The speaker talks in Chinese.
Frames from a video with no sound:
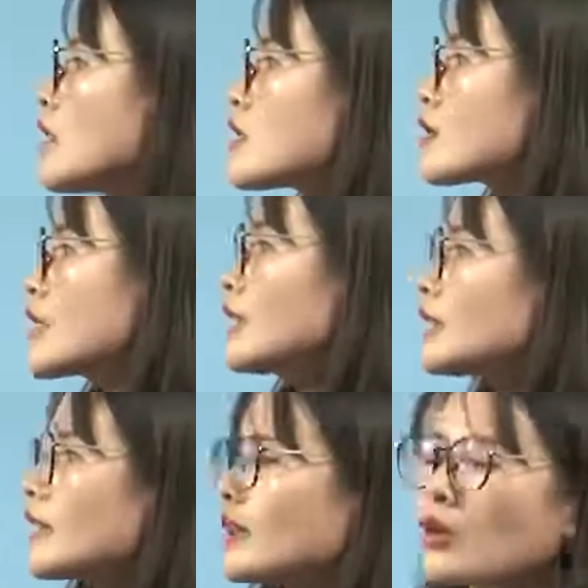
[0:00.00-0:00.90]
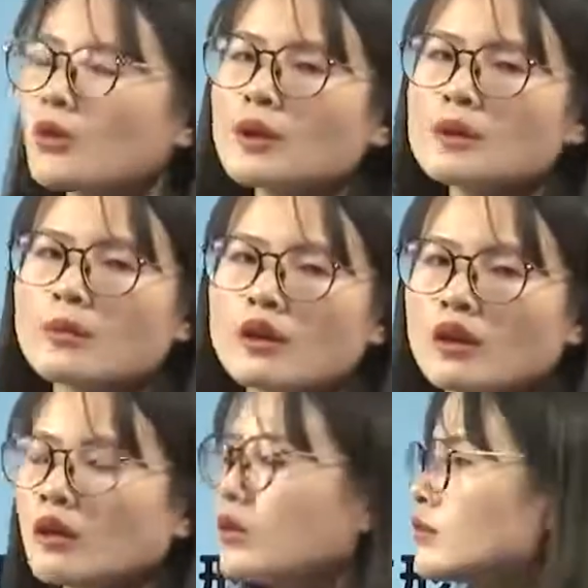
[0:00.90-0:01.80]
首先，它的规
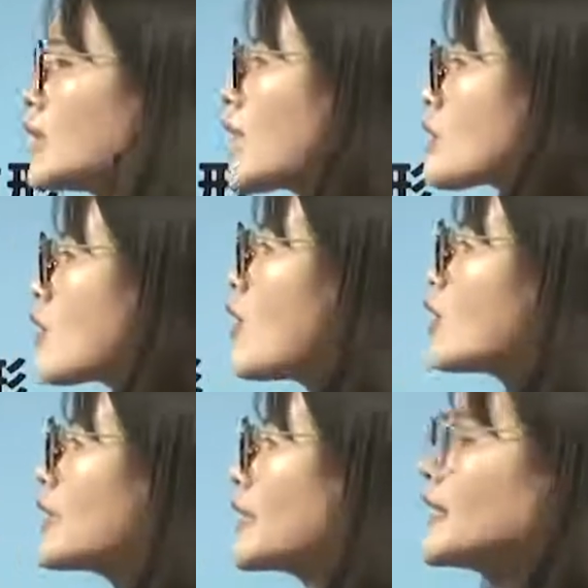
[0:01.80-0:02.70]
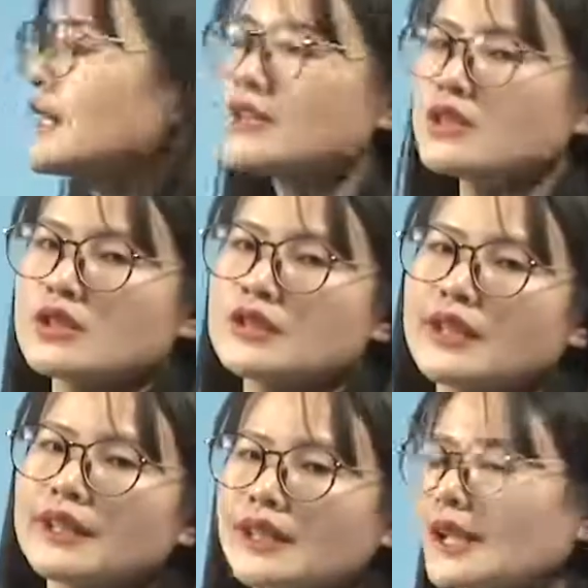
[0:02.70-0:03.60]
模宏大壮丽，其
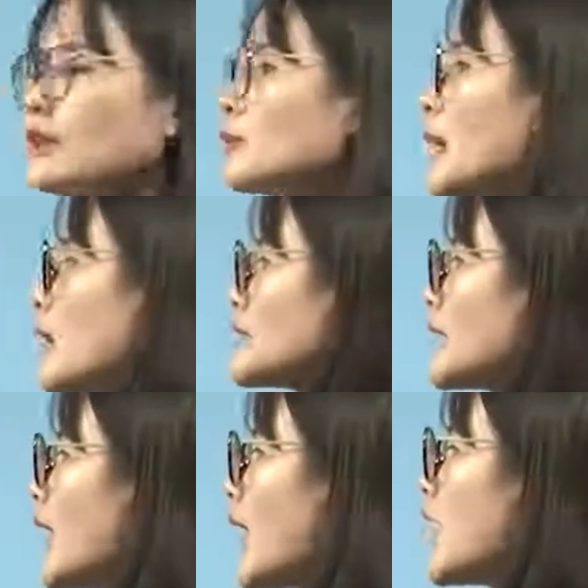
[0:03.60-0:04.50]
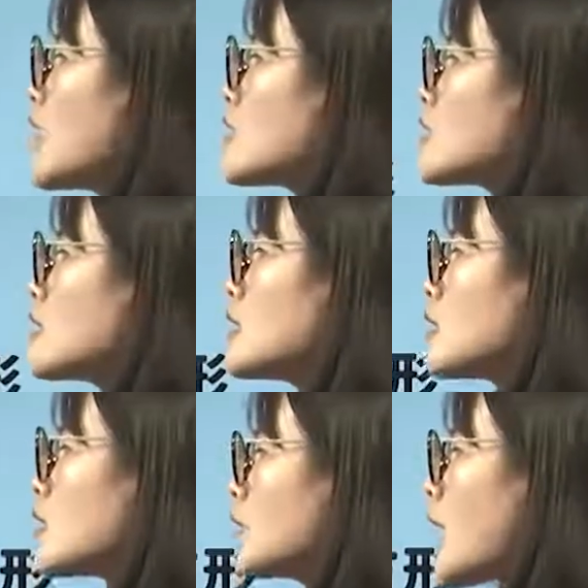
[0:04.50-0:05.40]
实它都描写了。紫
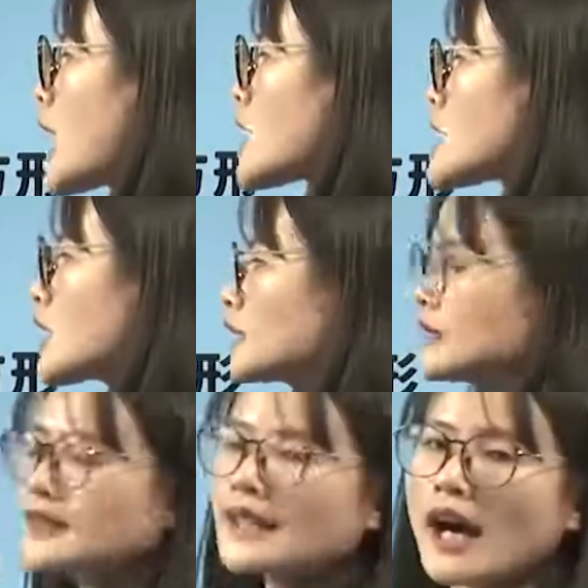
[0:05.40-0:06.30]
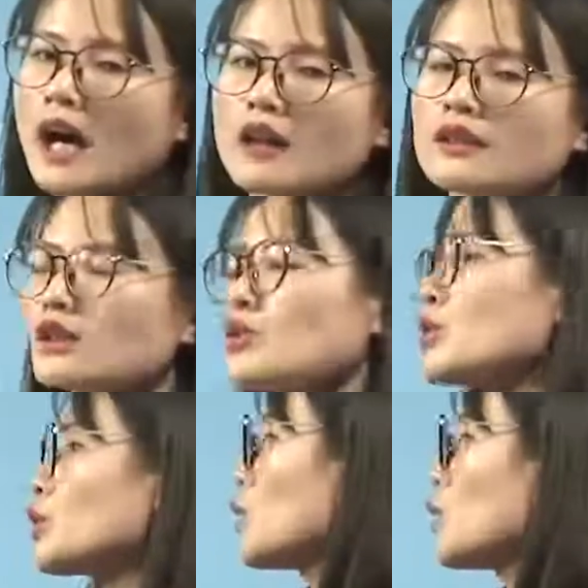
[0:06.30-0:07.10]
禁城的城墙有十